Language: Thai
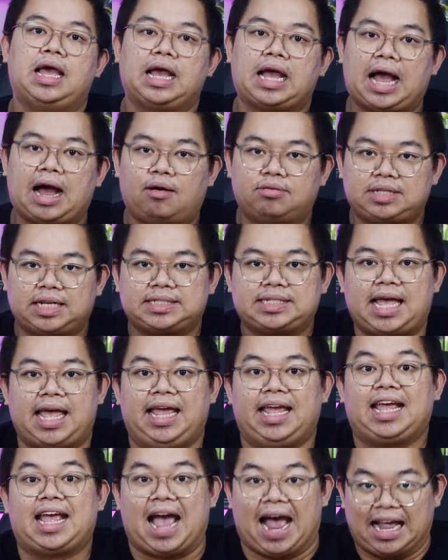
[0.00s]
เขาจะใส่
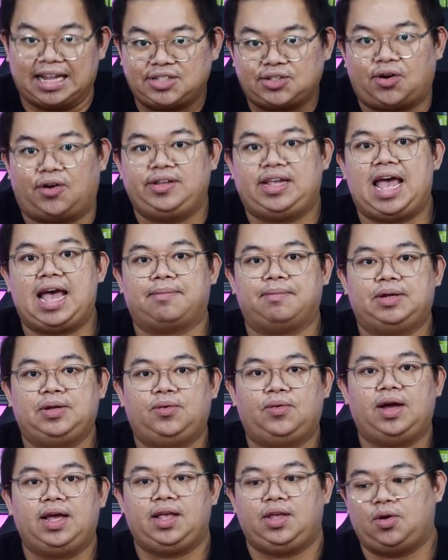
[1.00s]
การ์ดจอแยกมา
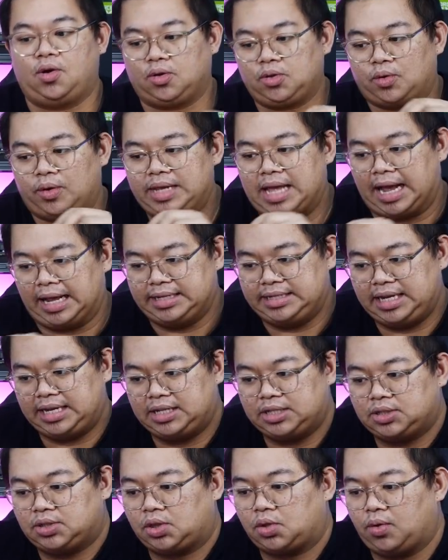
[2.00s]
ด้วย ยกตัวอย่างเช่น
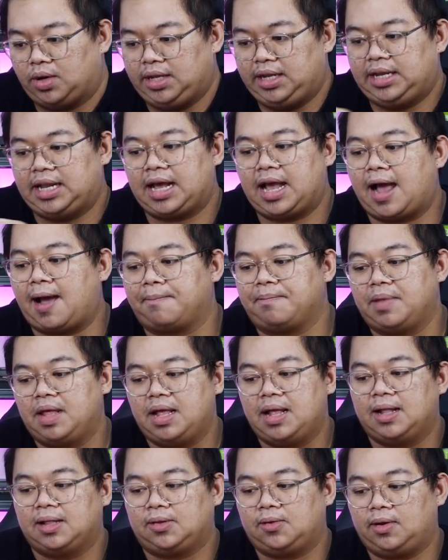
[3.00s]
ตัวนี้นะครับ
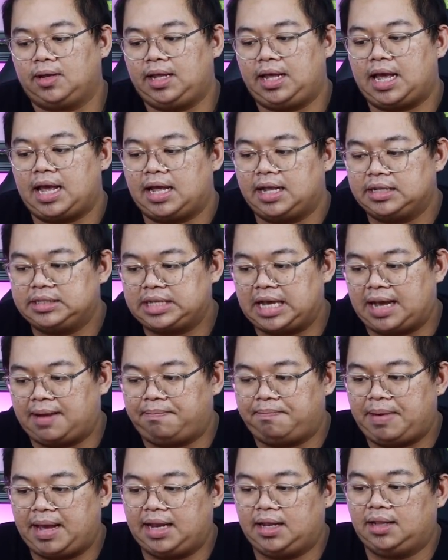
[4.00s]
ตัวนี้จะ
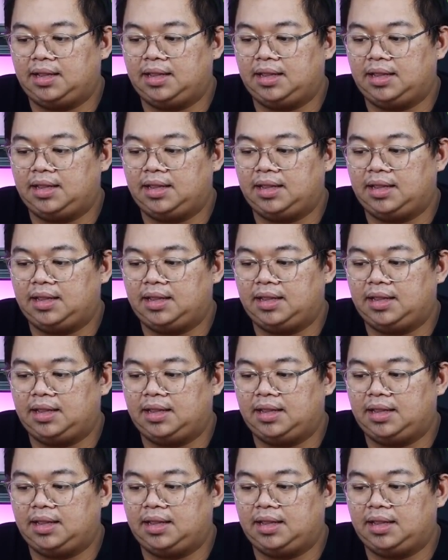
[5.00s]
เป็น